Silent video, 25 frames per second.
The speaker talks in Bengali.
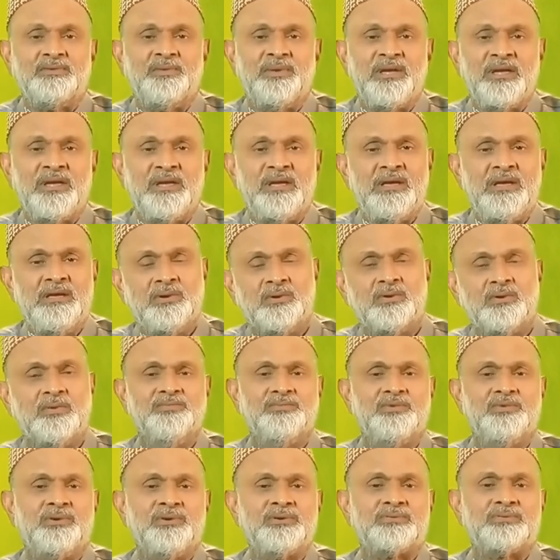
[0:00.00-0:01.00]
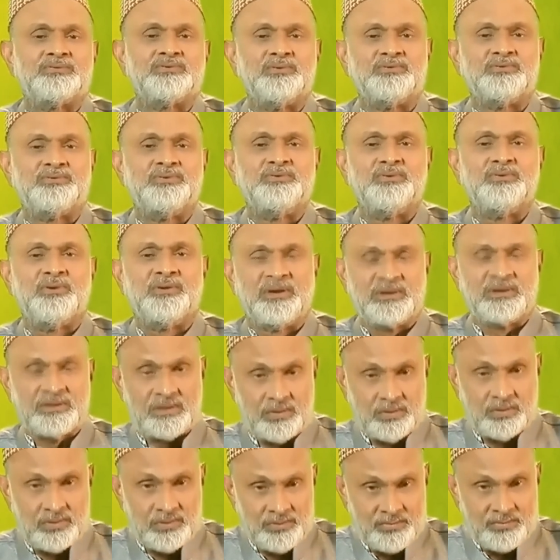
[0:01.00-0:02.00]
তবে এরকম ধরনের শক্তিধর
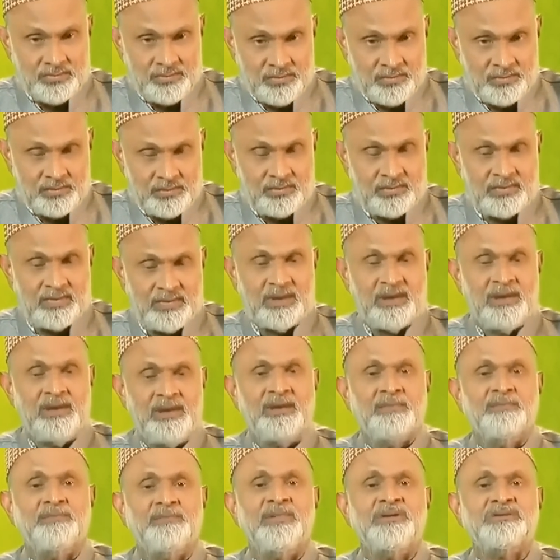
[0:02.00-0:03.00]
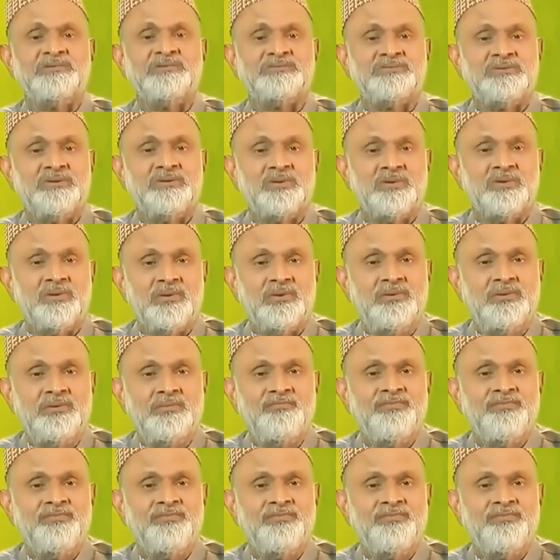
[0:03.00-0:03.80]
একটা মেডিসিন হইল